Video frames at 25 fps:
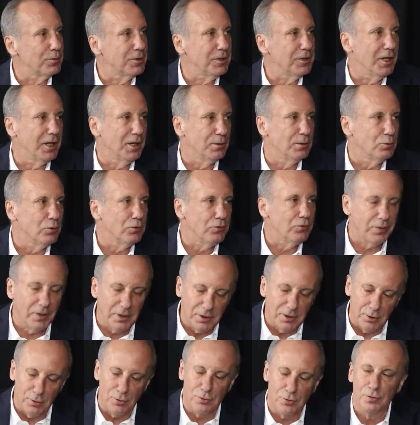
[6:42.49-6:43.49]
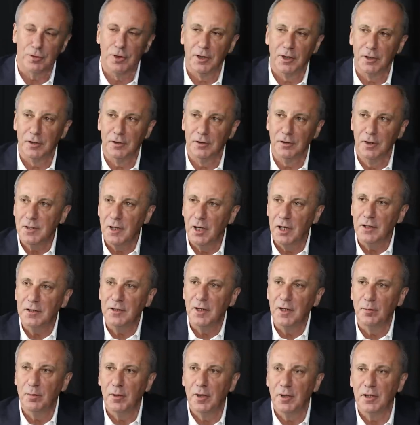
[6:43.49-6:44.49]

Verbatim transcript: ki ya bu FETÖ'cülerin sahte